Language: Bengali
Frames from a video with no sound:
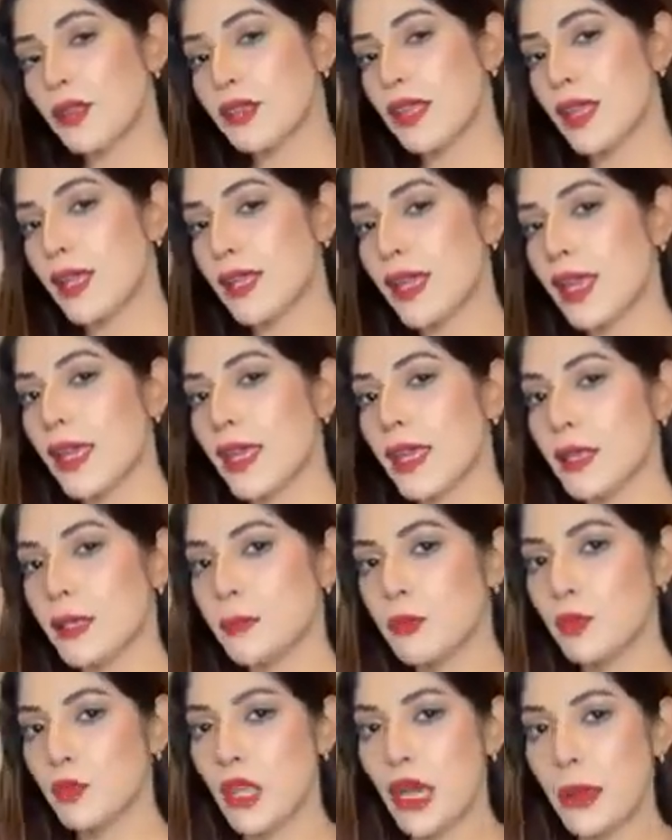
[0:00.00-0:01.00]
পর থেকেই
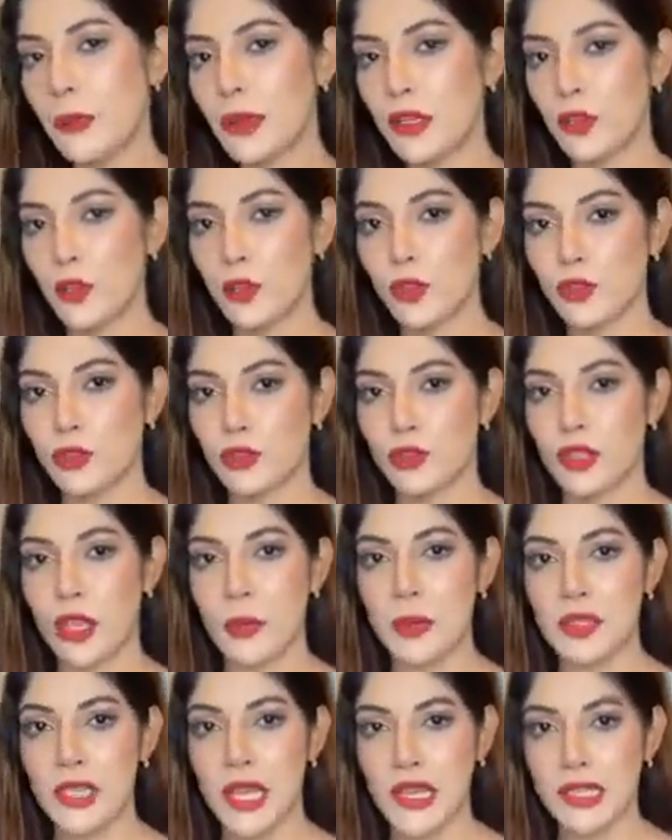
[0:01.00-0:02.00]
পুরা মানে অসুস্থ
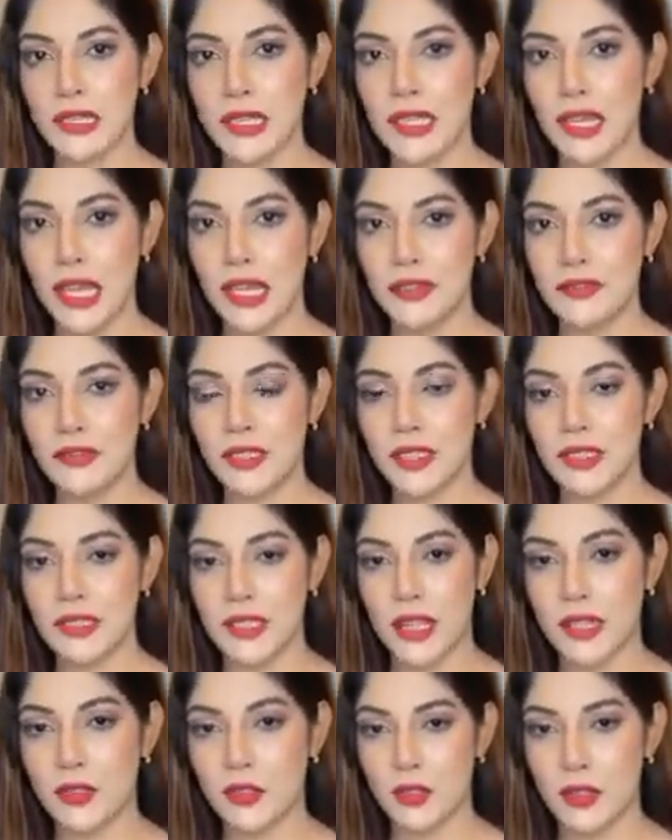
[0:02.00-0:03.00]
আমি জানি না লাইফটা
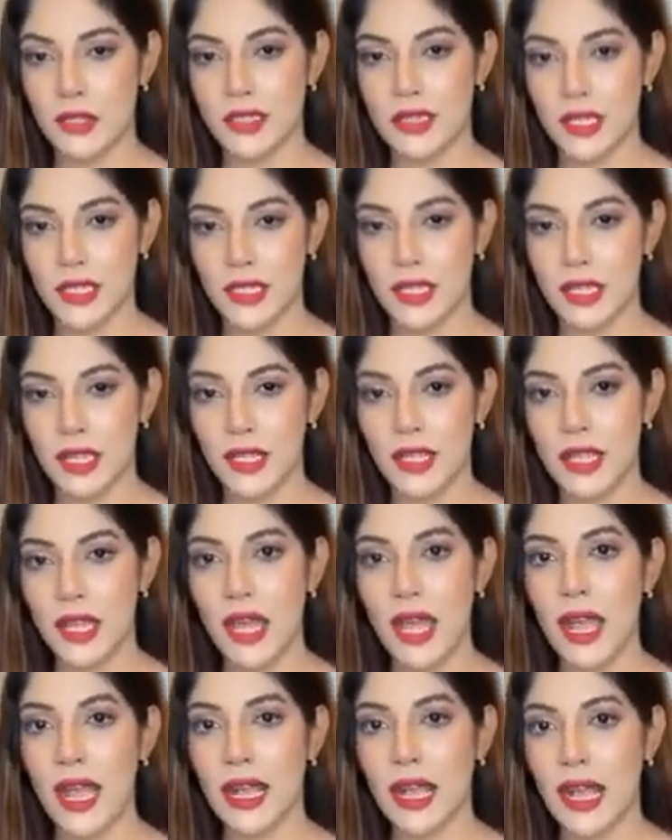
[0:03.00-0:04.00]
স্টার্ট হয়েছে কিনা
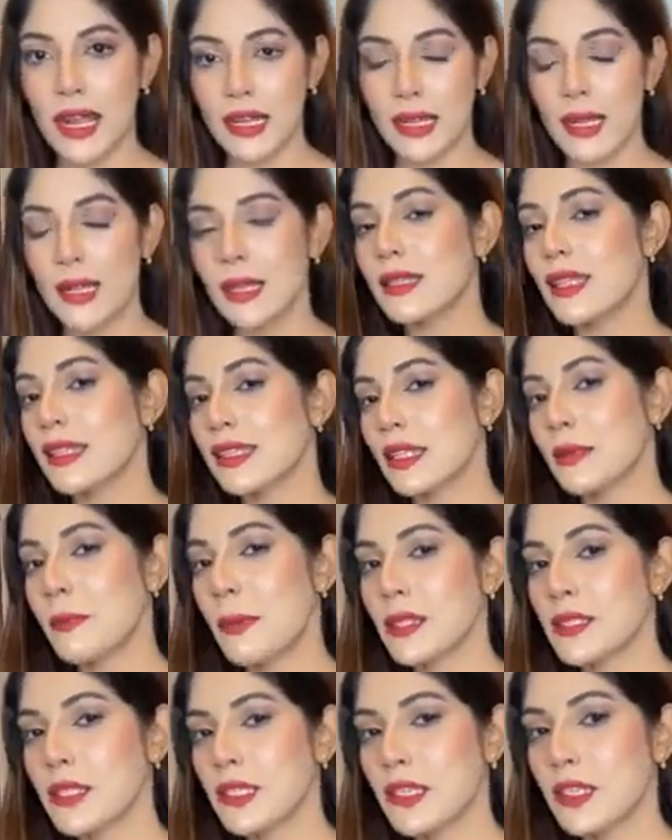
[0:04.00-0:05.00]
কারা কারা দেখতে
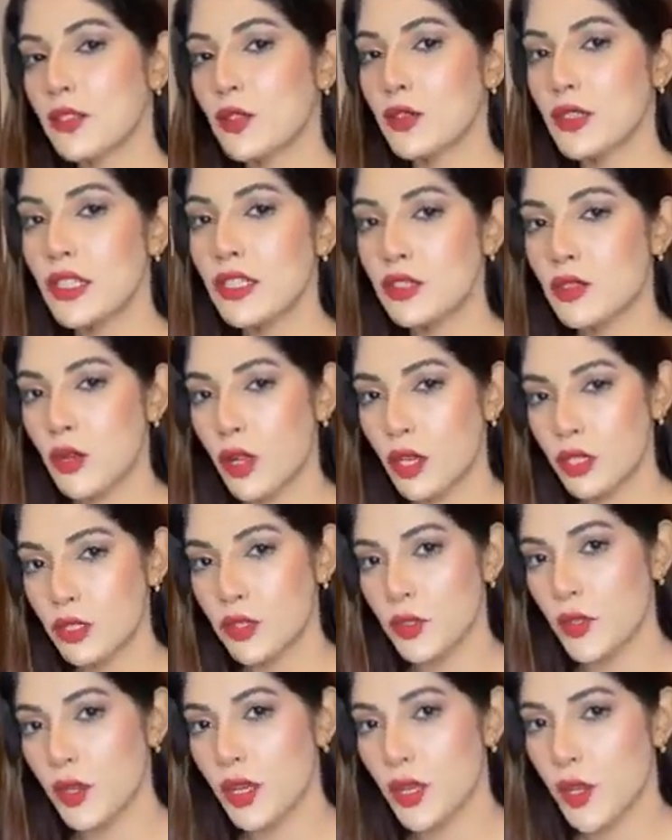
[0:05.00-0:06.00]
পাচ্ছেন একটু জাস্ট
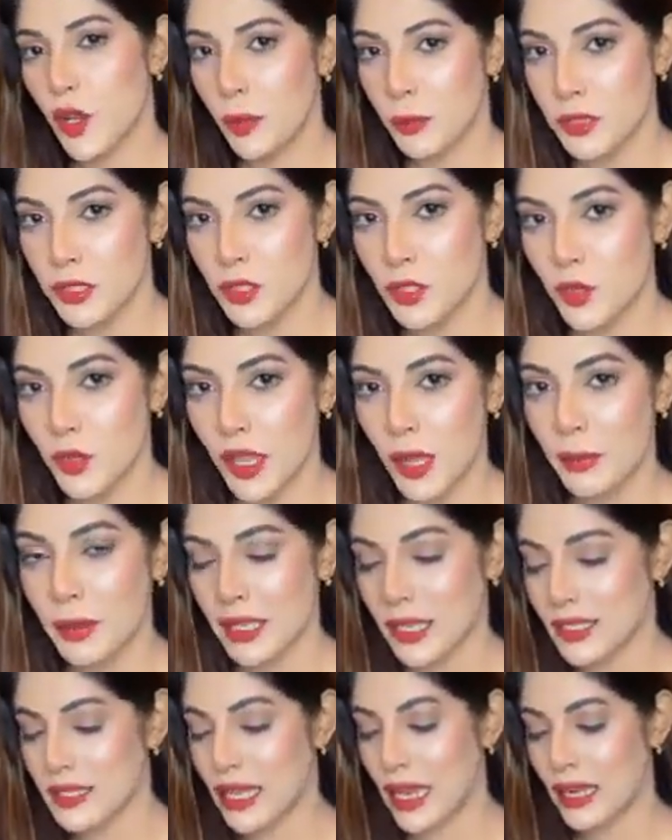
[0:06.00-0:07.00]
কষ্ট করে কমেন্ট করে
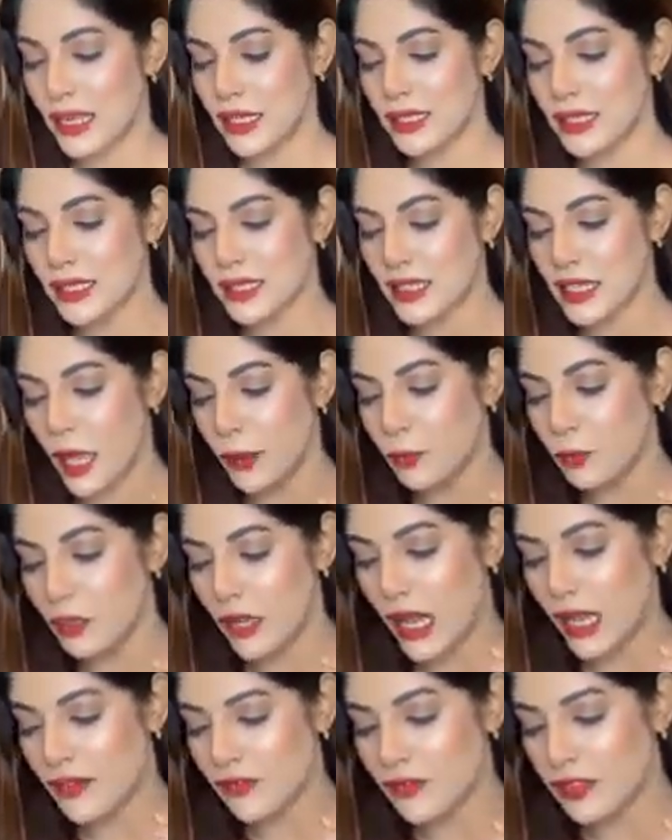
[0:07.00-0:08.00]
আমাকে জানাই দেন যে আপু
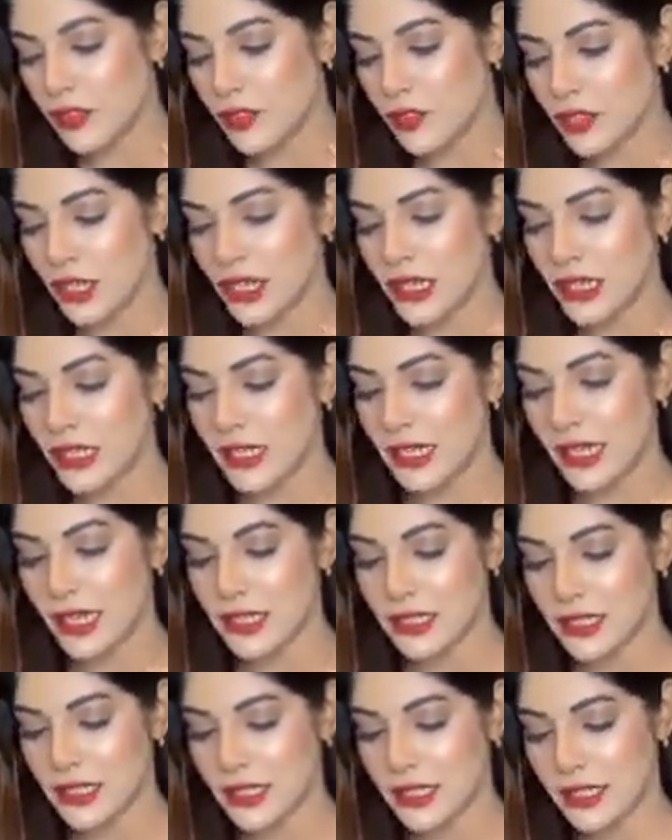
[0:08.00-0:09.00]
লাইভ ভিডিওটা ক্লিয়ার
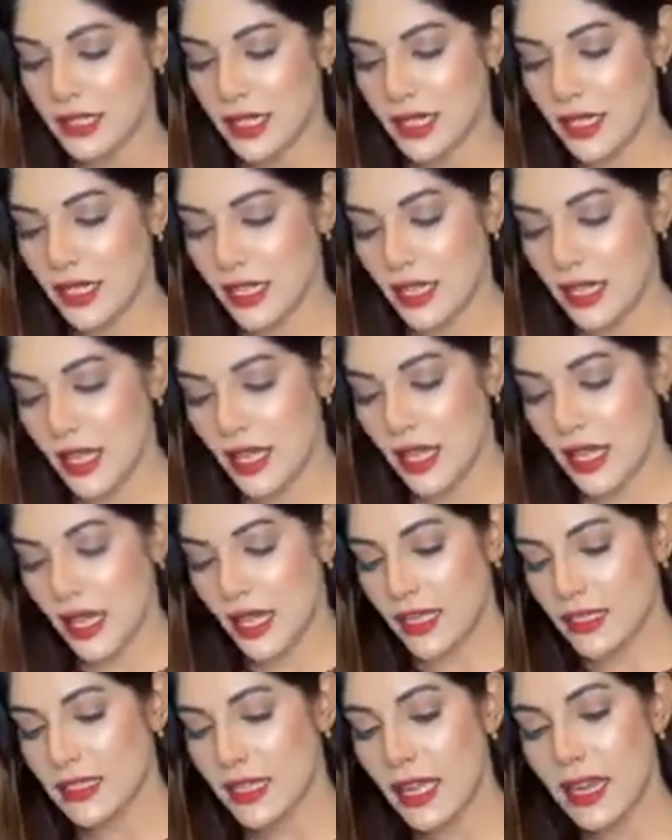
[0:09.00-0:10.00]
আছে কিনা
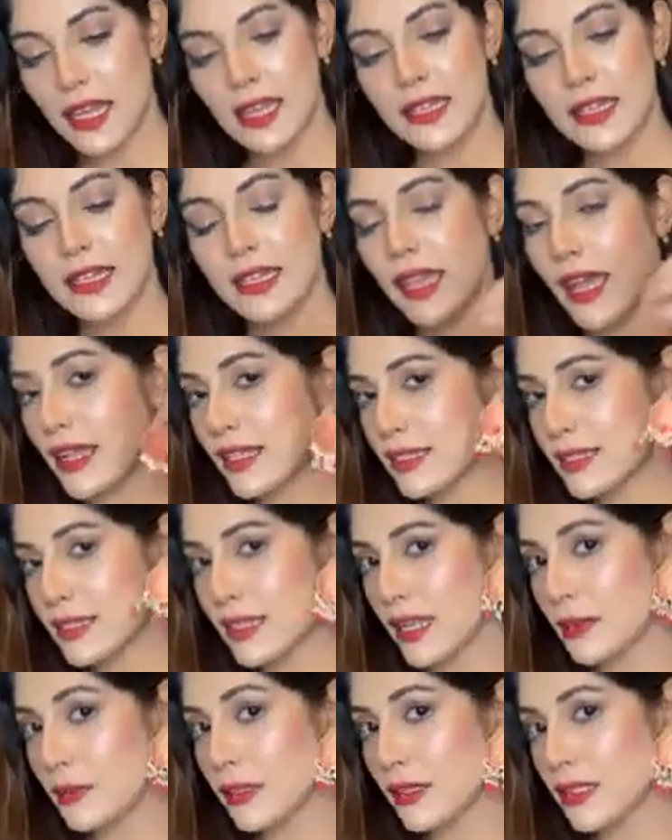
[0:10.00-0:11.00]
যারাই নাকি
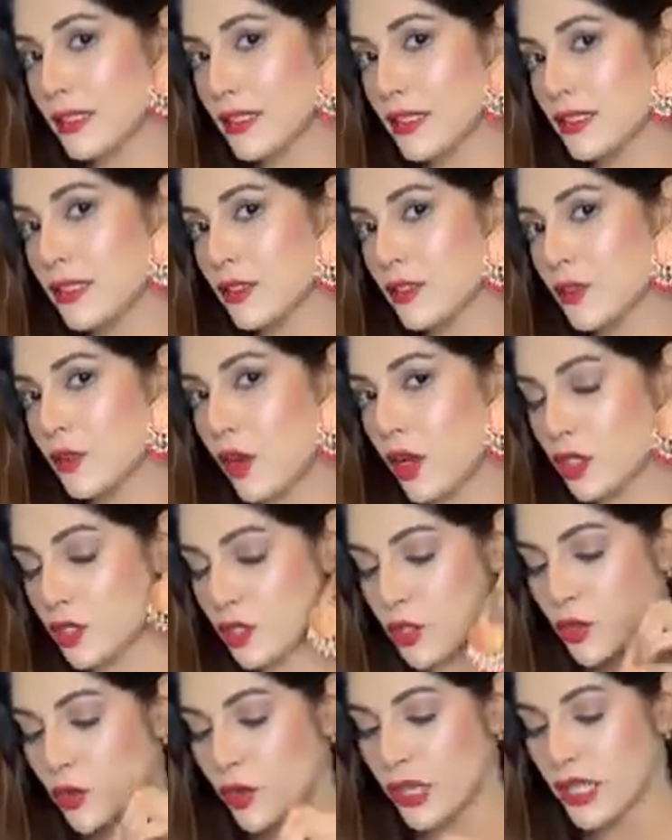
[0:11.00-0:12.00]
আসছেন আমাকে জাস্ট একটু
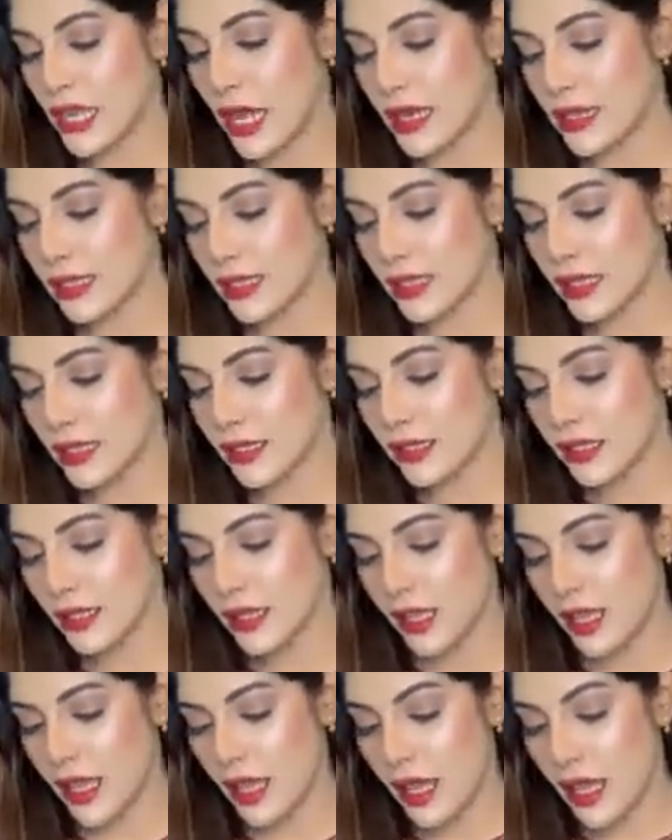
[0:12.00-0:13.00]
কষ্ট করে জানিয়ে দেন